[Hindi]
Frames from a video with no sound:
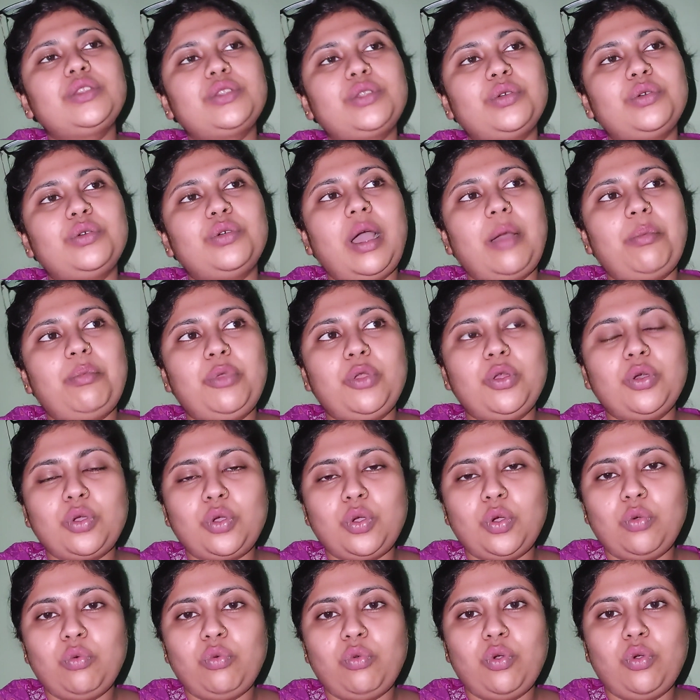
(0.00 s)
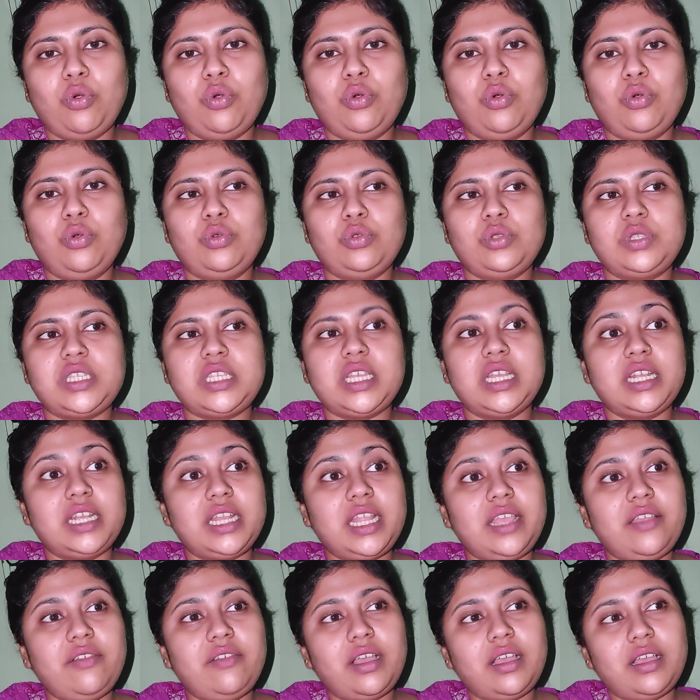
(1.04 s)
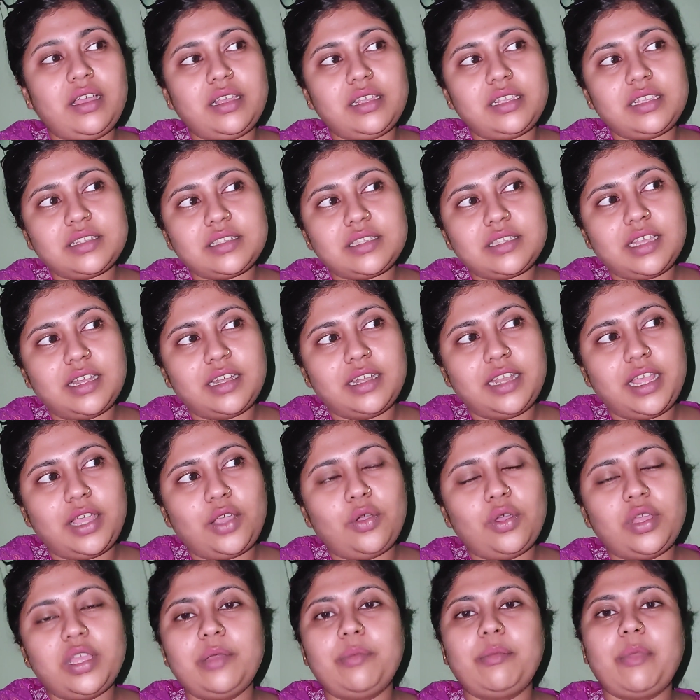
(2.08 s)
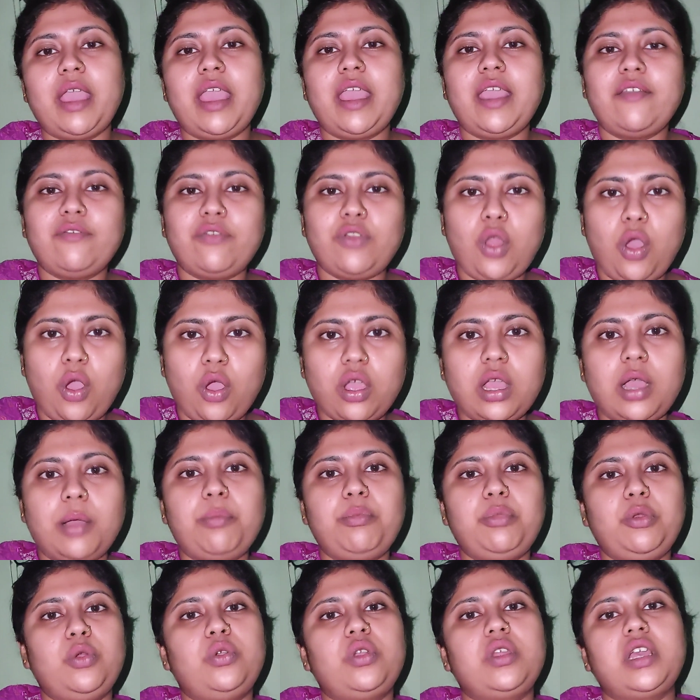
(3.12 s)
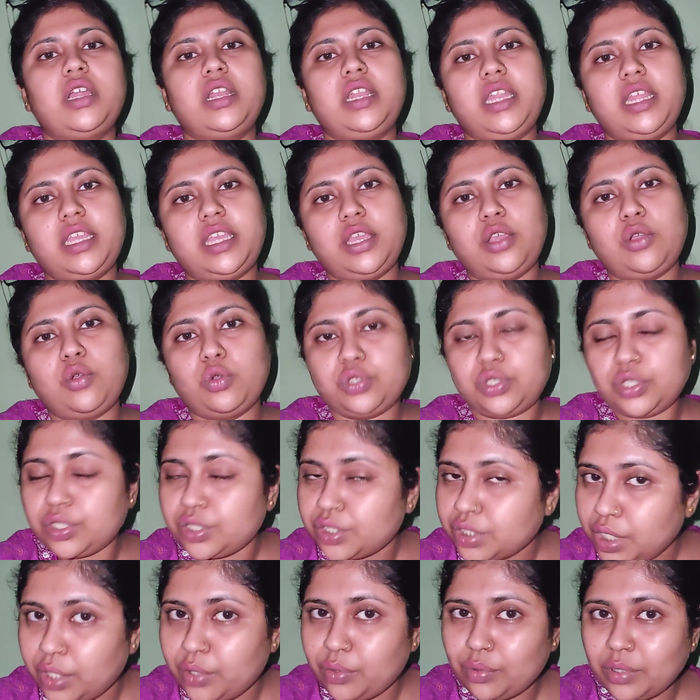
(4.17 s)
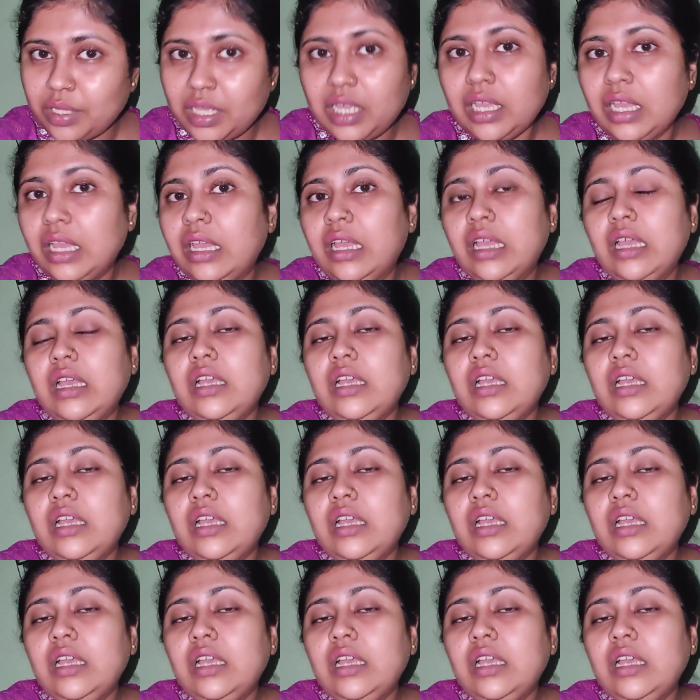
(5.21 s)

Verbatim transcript: तो आप लोग को वो संडे व संडे को ही मैं व्लॉग अपलोड करने की कोशिश करूंगी